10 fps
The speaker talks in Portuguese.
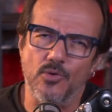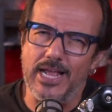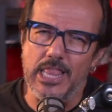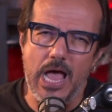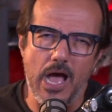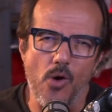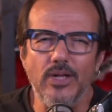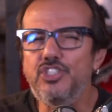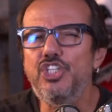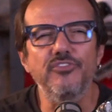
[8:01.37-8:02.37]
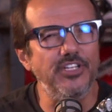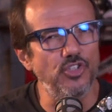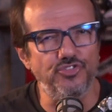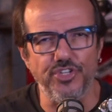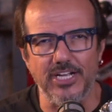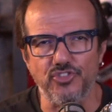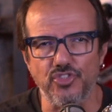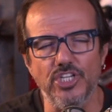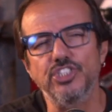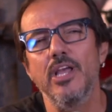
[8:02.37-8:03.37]
o canal, ativa as
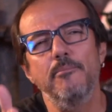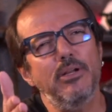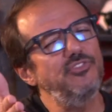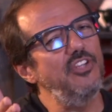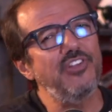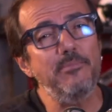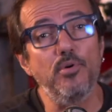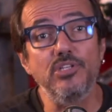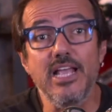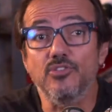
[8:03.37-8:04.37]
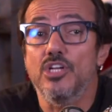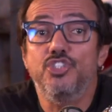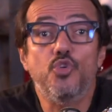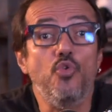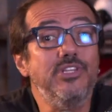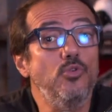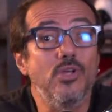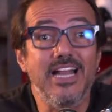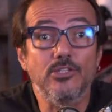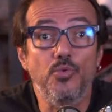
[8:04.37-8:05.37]
notificações para você ficar por dentro de conteúdo
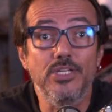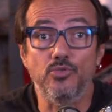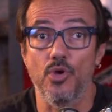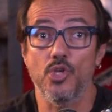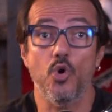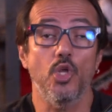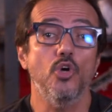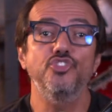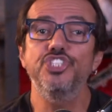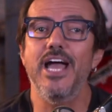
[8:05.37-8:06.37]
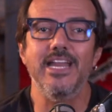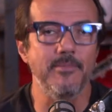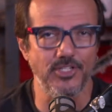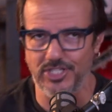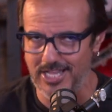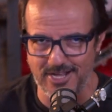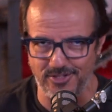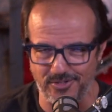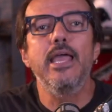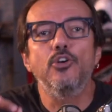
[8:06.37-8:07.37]
gratuito que eu coloco diariamente aqui
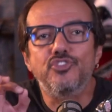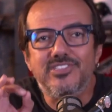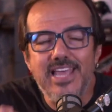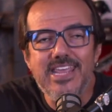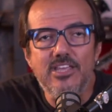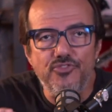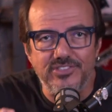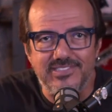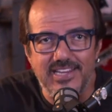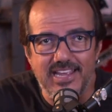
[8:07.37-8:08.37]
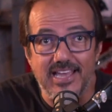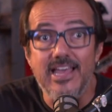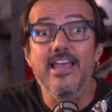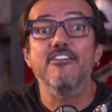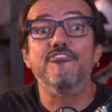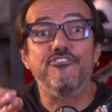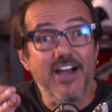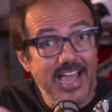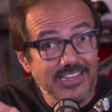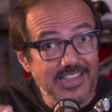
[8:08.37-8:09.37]
dentro. Eu sei que você
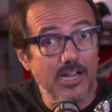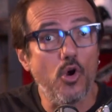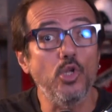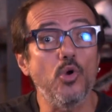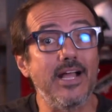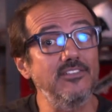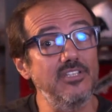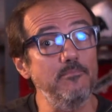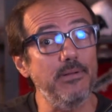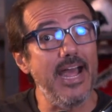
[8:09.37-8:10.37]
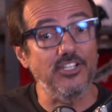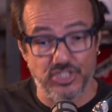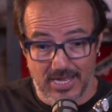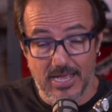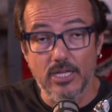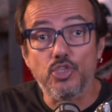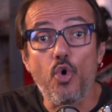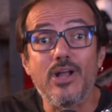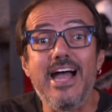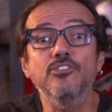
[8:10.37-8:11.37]
vai ter que colocar isso em prática,
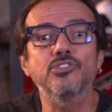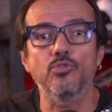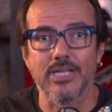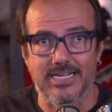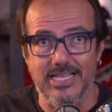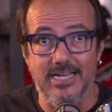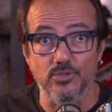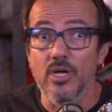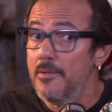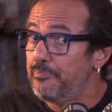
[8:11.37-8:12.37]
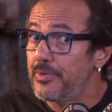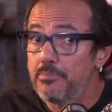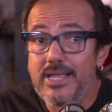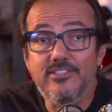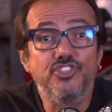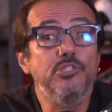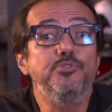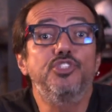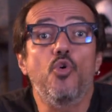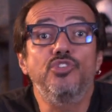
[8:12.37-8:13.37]
tocar no teu teclado, porque esse tipo
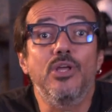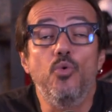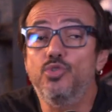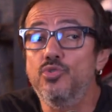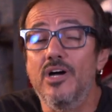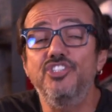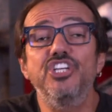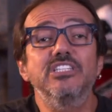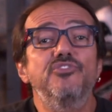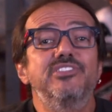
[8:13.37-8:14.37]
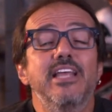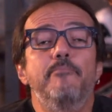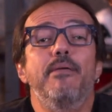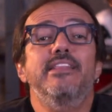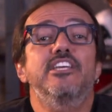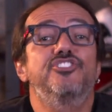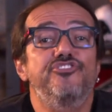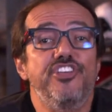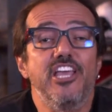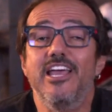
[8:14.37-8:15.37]
de conteúdo não adianta você apenas
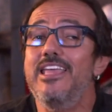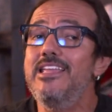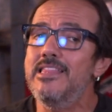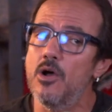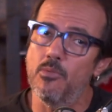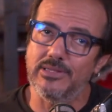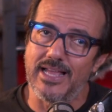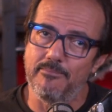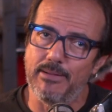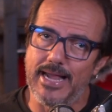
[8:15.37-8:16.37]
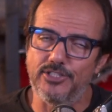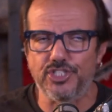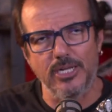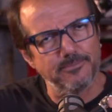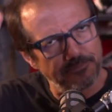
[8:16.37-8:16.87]
ver e não botar em prática.